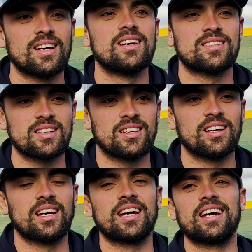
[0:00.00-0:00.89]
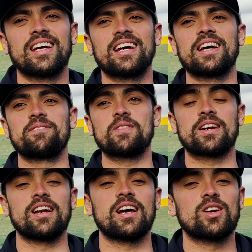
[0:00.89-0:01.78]
Sí, eh, en
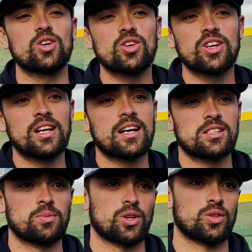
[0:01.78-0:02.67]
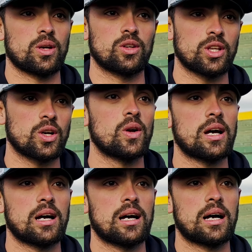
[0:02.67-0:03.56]
realidad no doy clase porque todavía no tengo
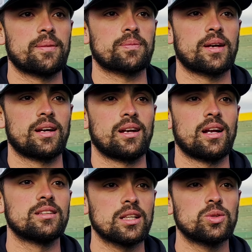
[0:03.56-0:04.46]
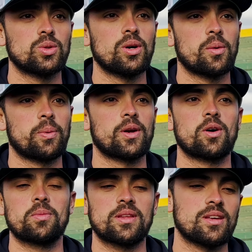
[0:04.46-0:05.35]
el, título,
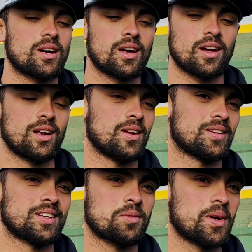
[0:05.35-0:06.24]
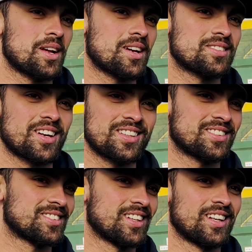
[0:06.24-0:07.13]
pero mi día es levantarme a las
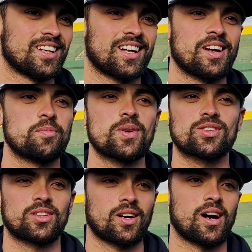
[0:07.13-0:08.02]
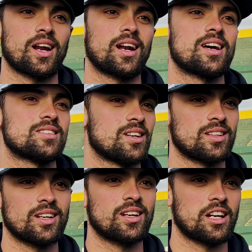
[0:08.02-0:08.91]
6, empiezo a trabajar a las
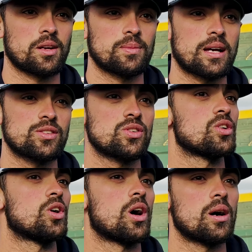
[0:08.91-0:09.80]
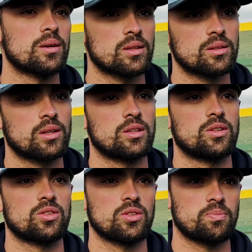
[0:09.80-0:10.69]
7 en el gimnasio, yo lo abro,
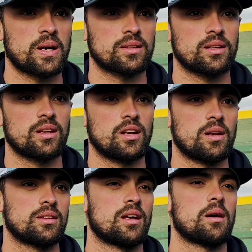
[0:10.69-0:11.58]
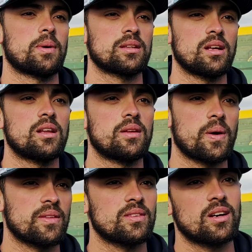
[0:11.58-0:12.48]
yo soy parte de la parte del de
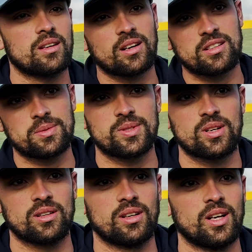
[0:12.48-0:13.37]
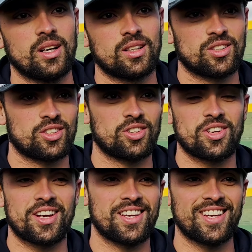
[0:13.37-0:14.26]
ventas y recepción, entonces estoy
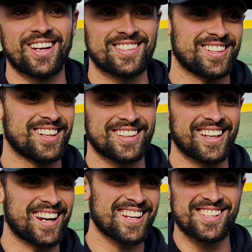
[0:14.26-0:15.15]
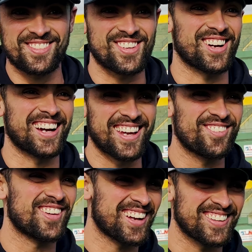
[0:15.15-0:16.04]
ahí, es el que está en la recepción ahí
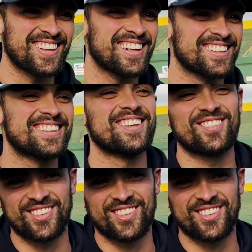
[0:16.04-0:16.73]
esperando a la gente.